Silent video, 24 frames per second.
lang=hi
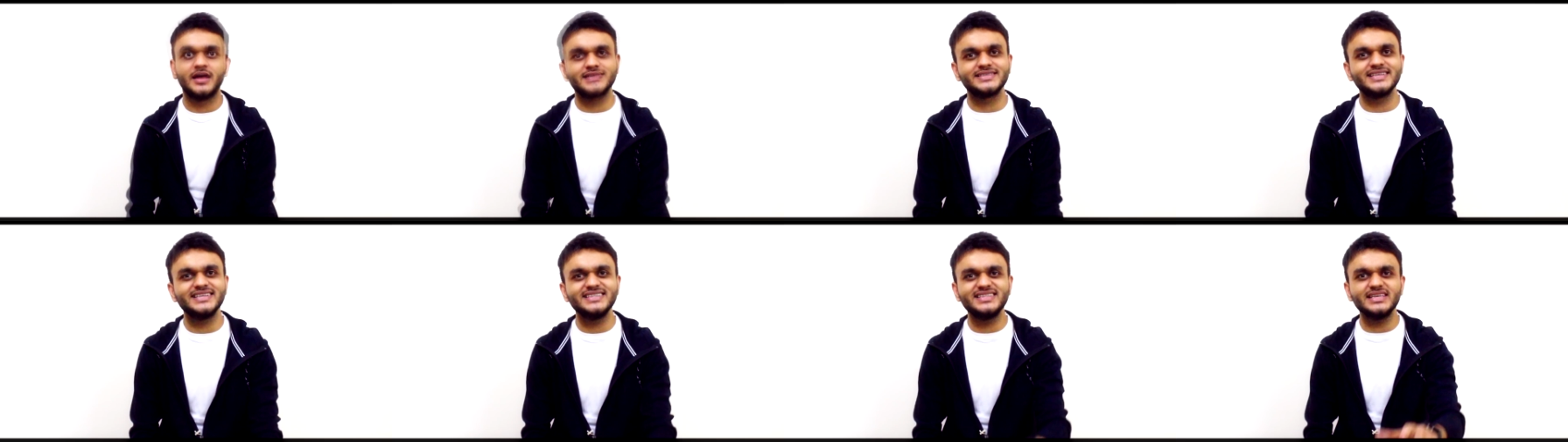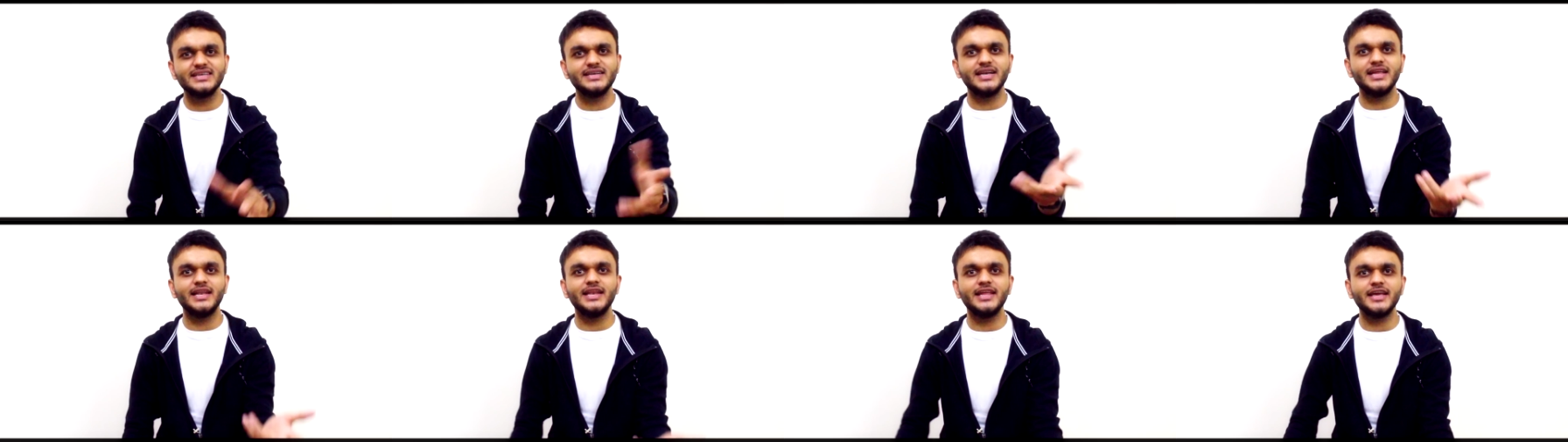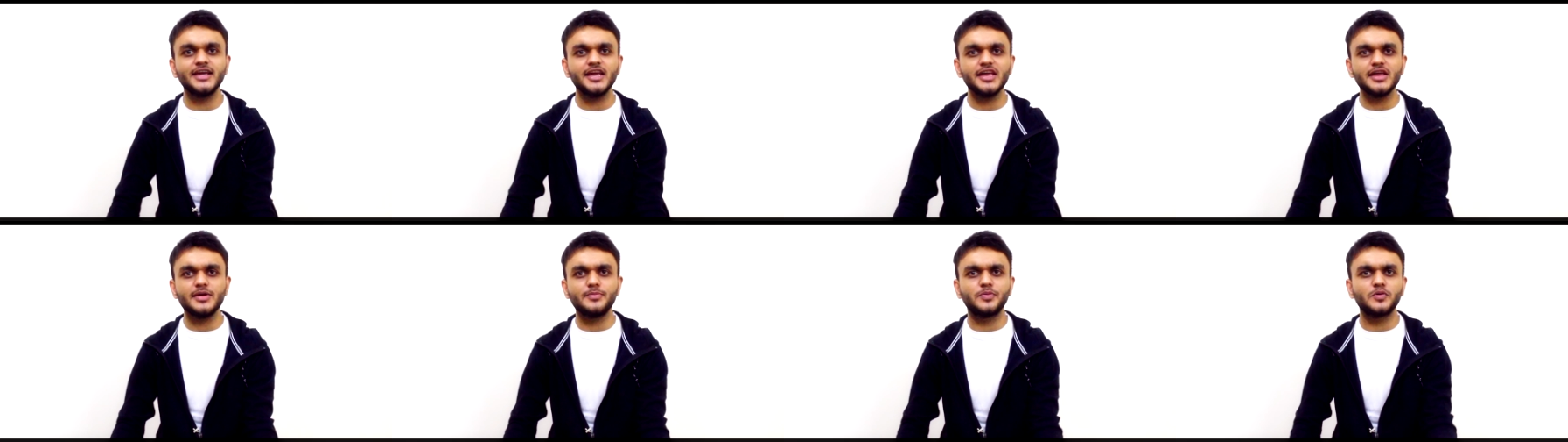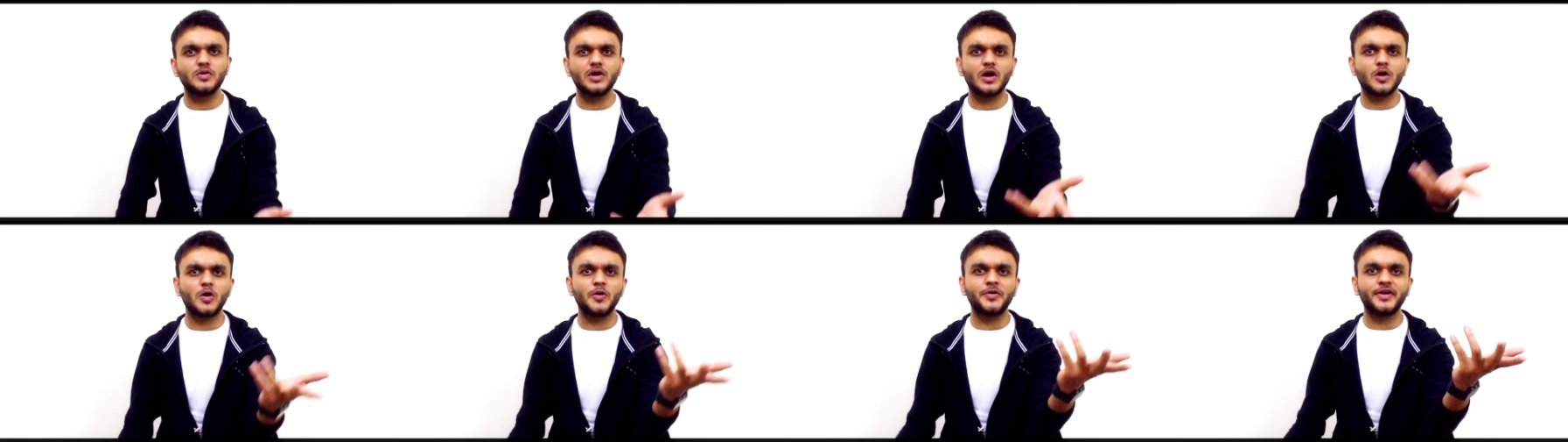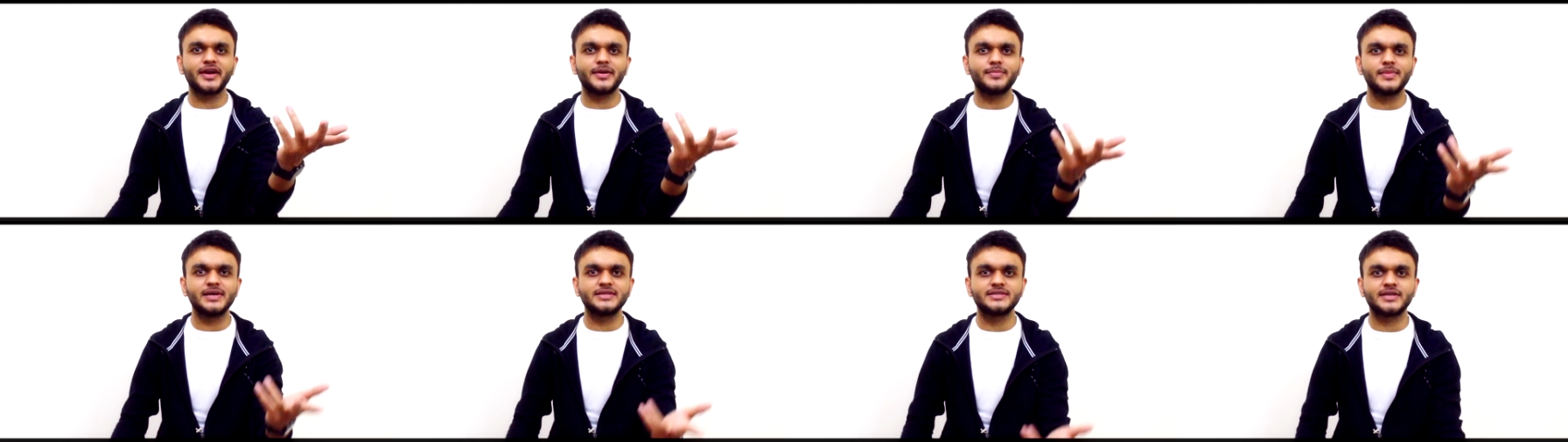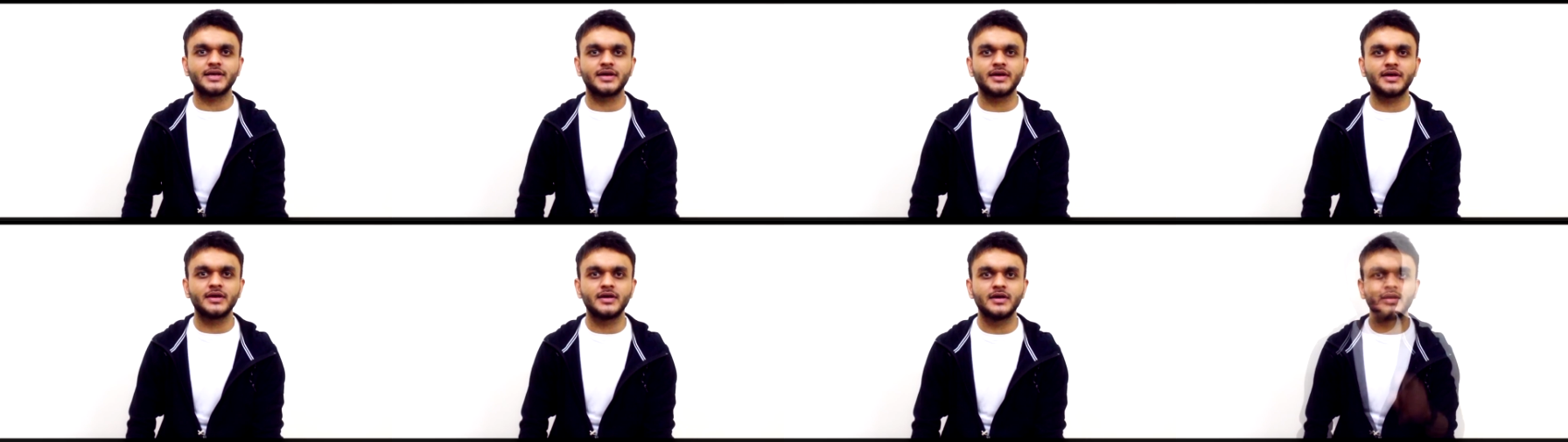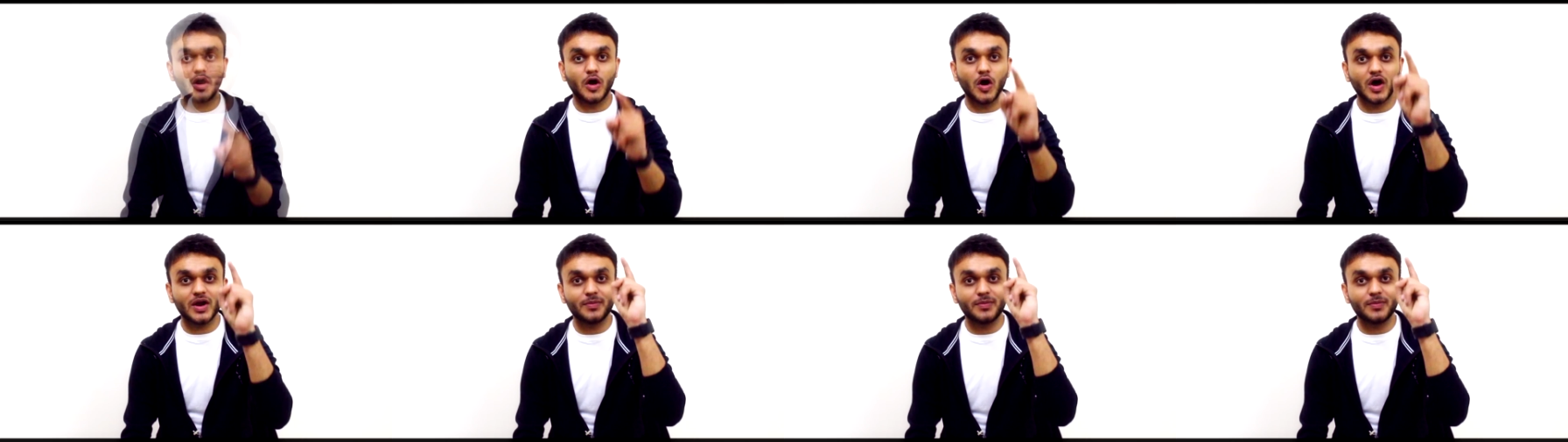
सीधी डीलिंग है ये पूरा कॉन्ट्रैक्ट बेस है